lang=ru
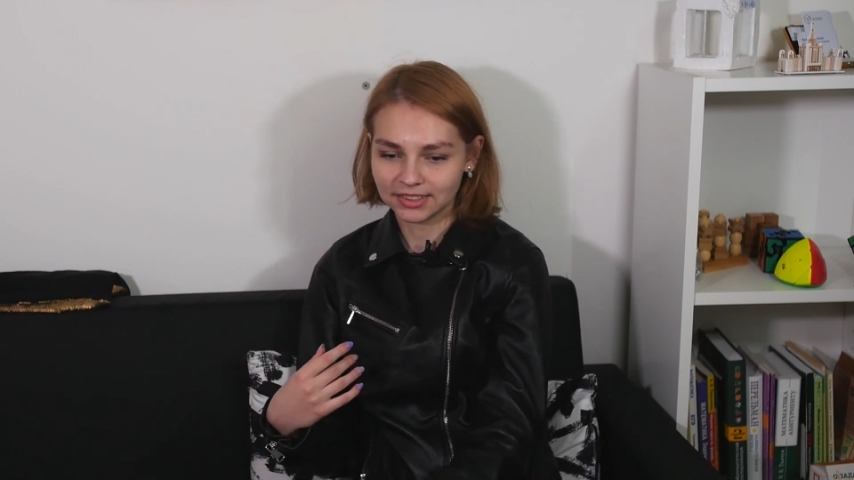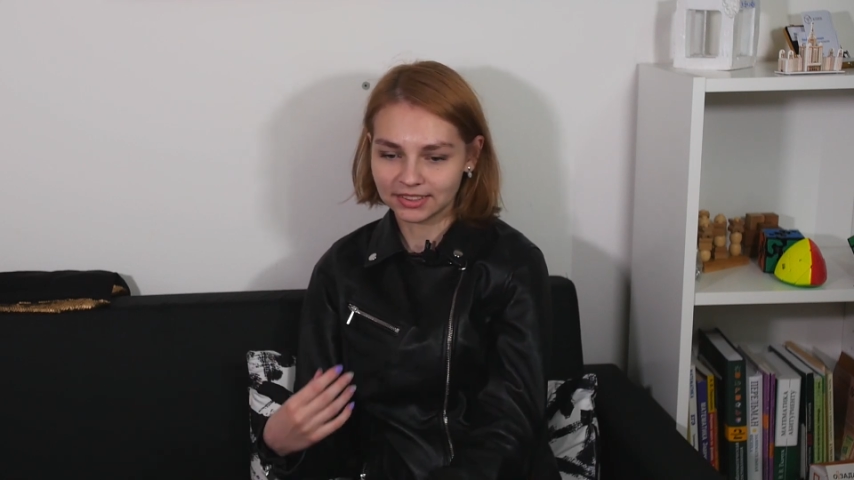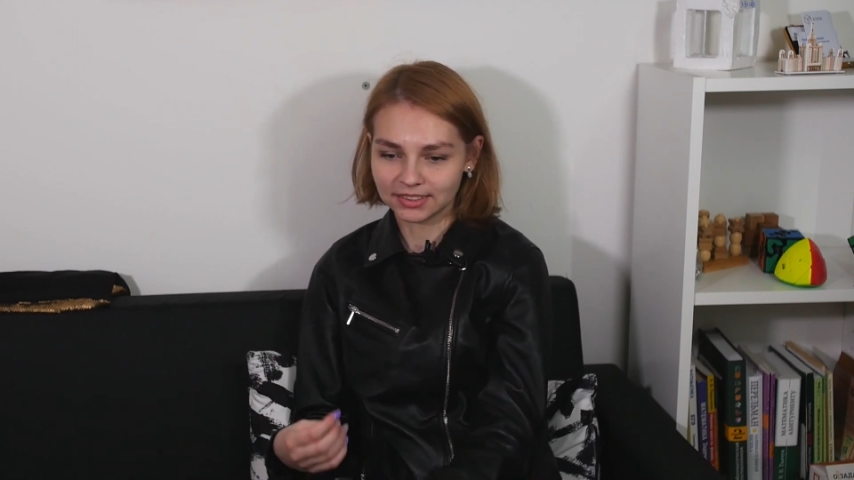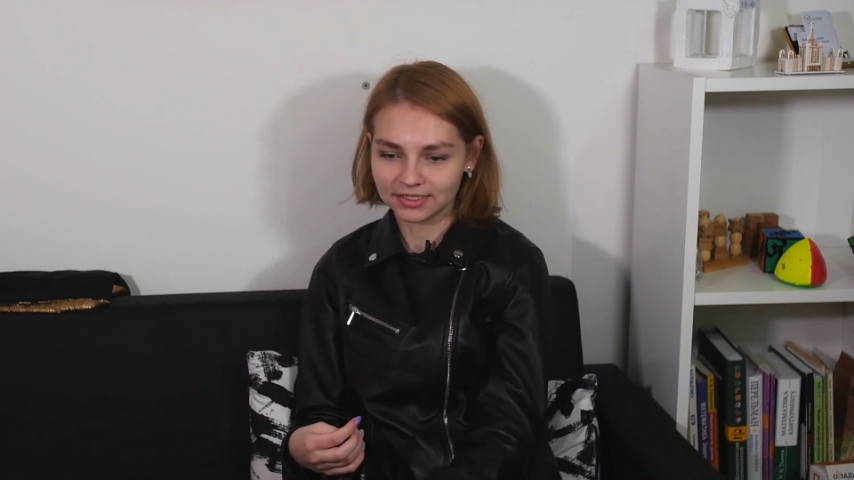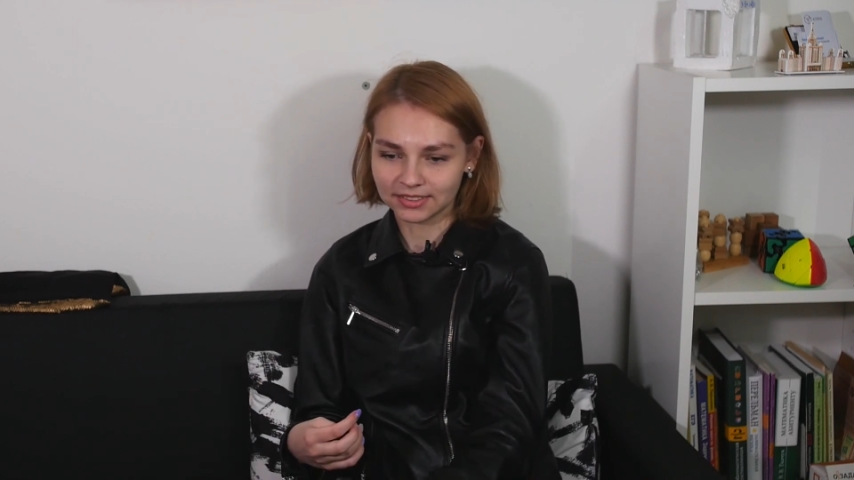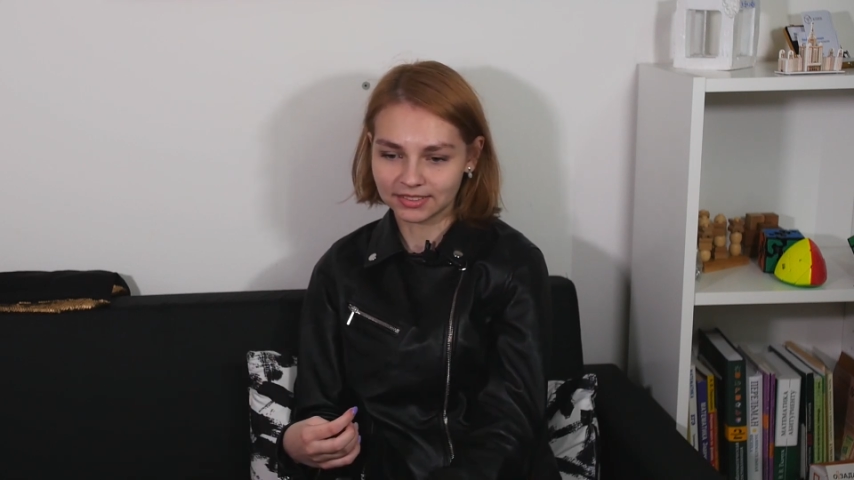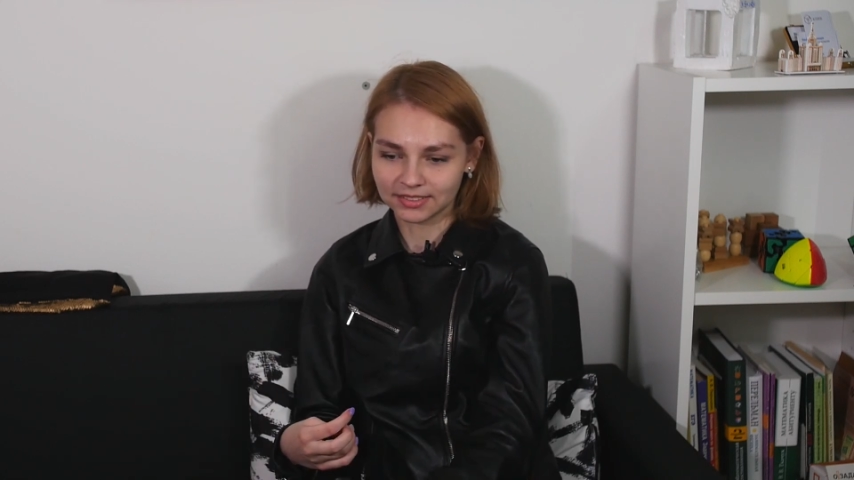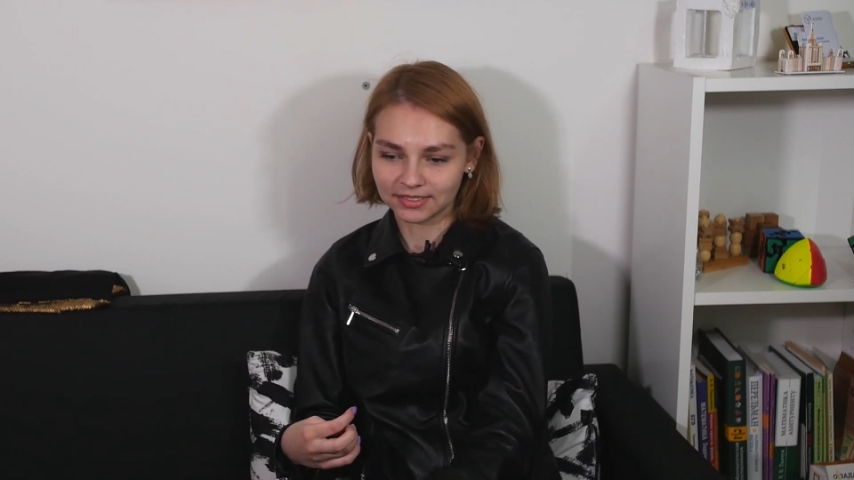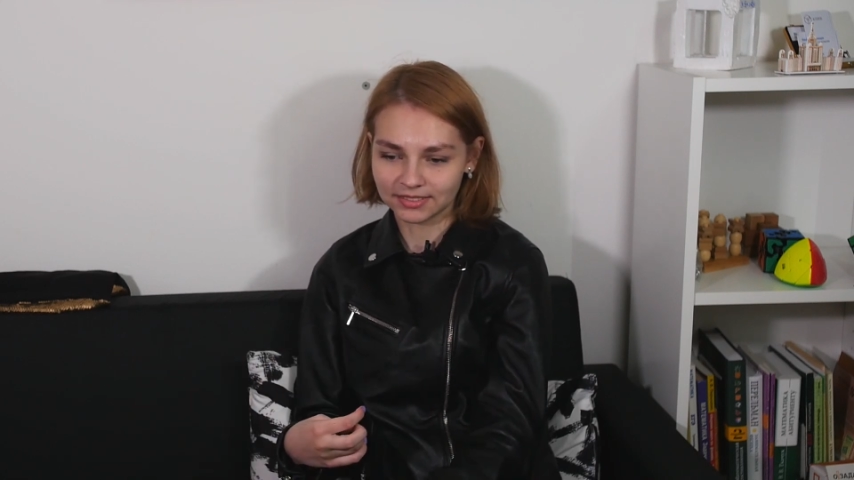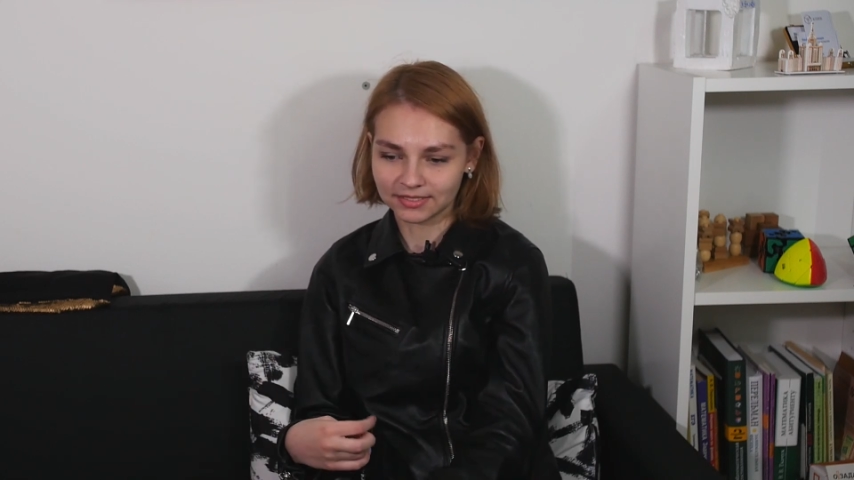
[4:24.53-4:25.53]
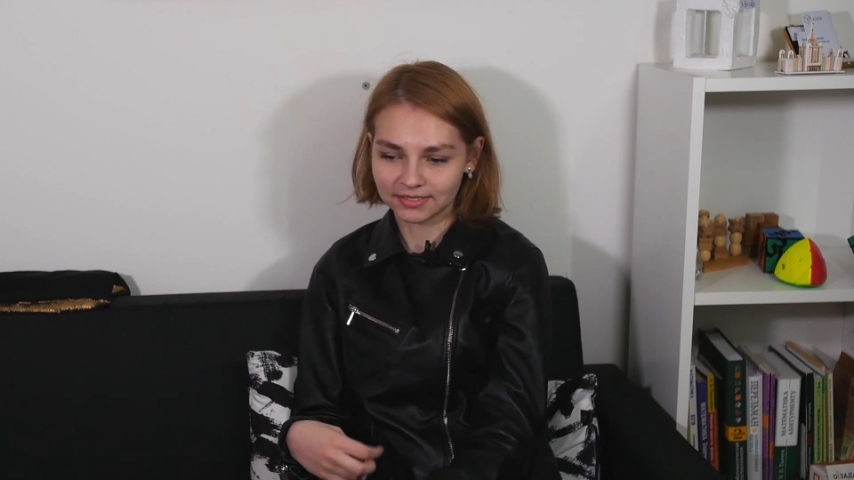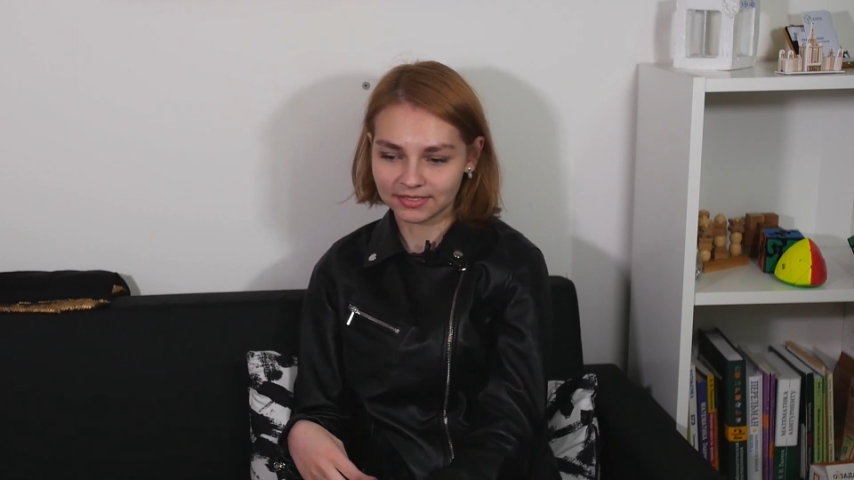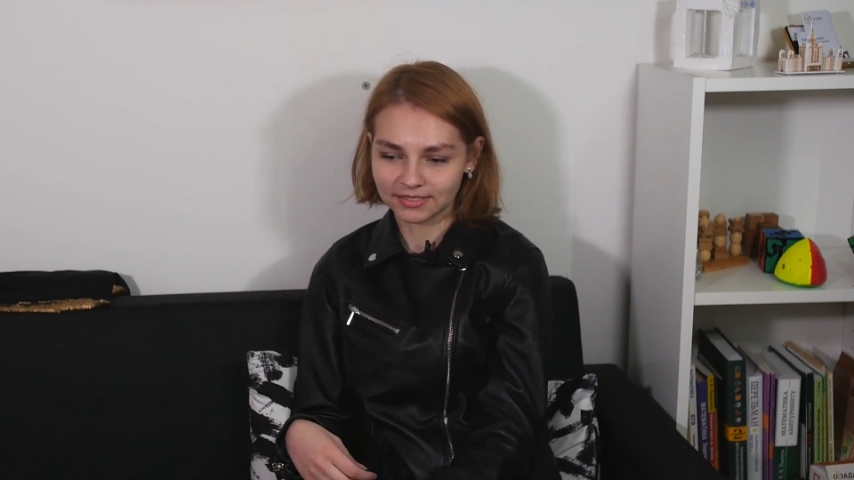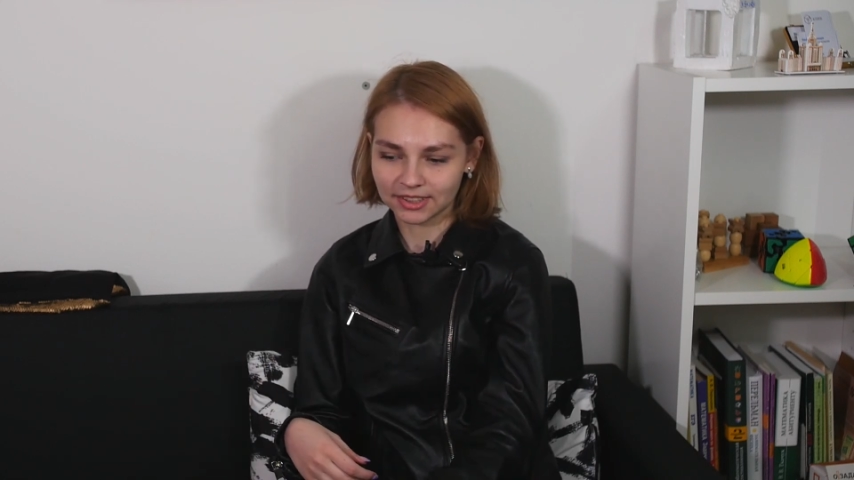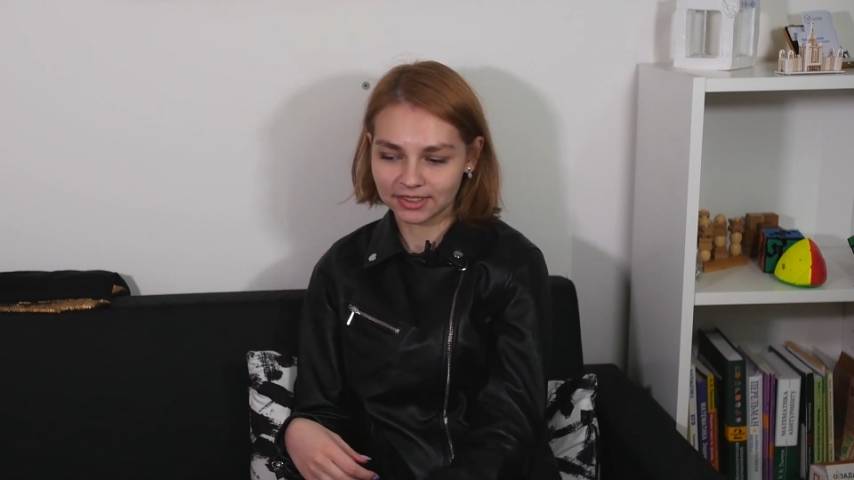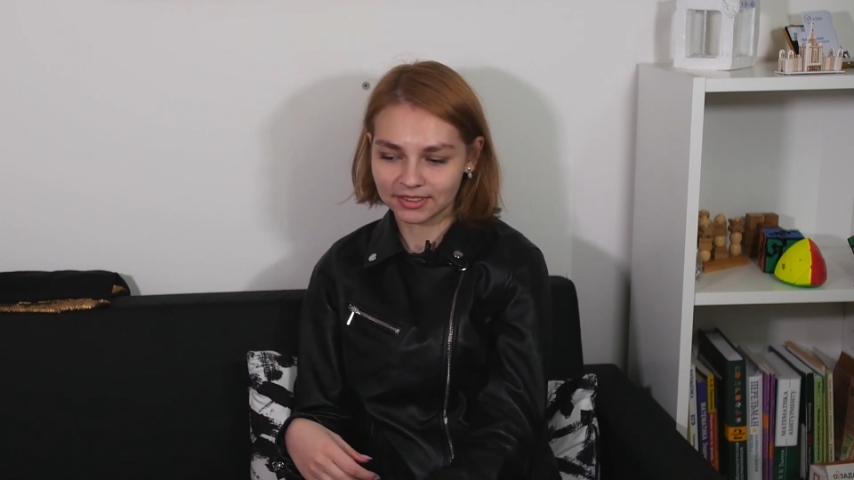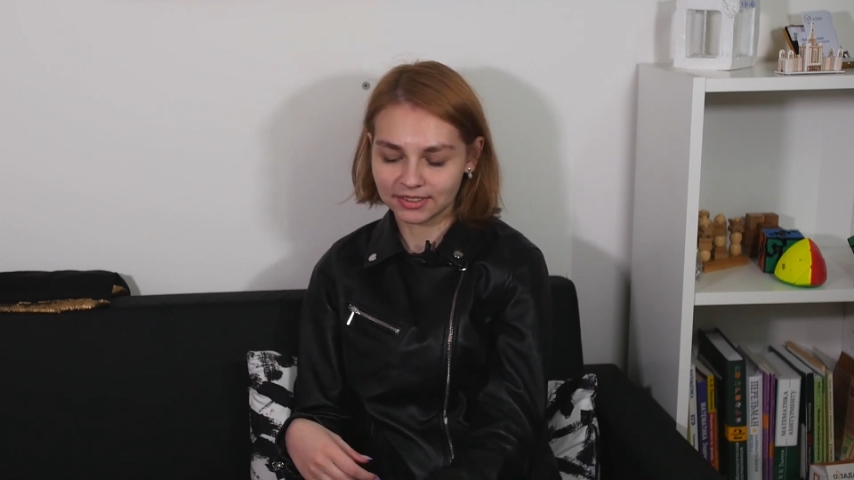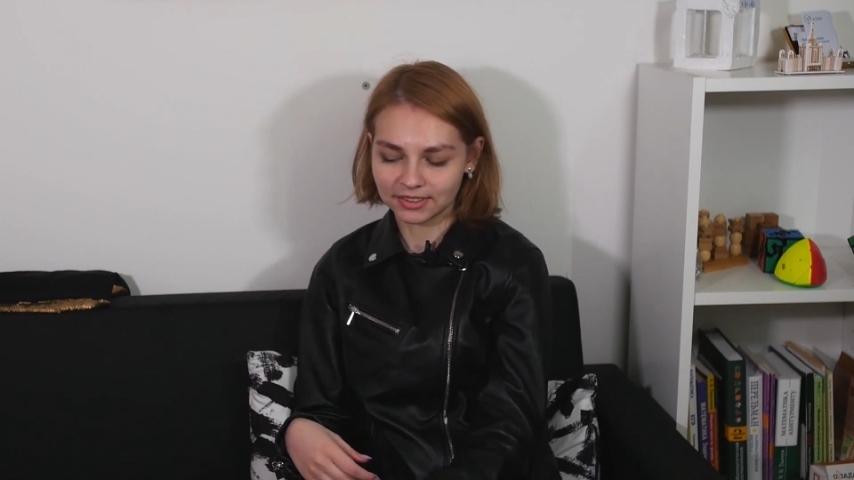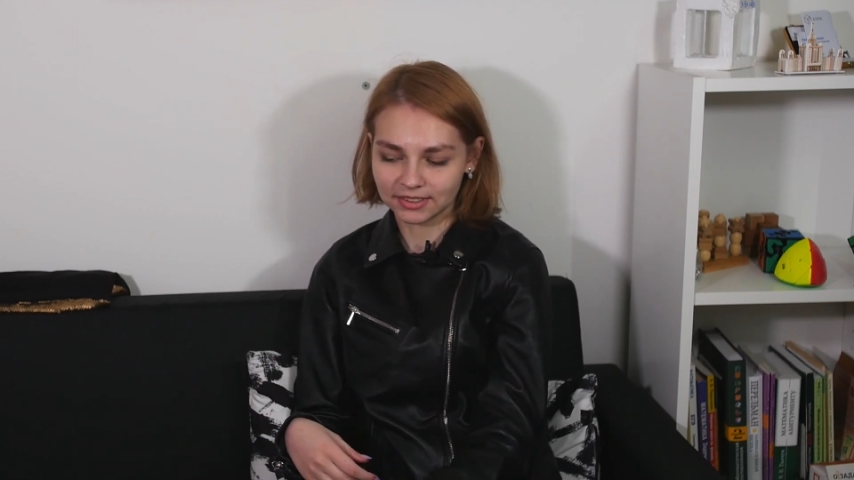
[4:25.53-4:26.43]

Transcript: Э, это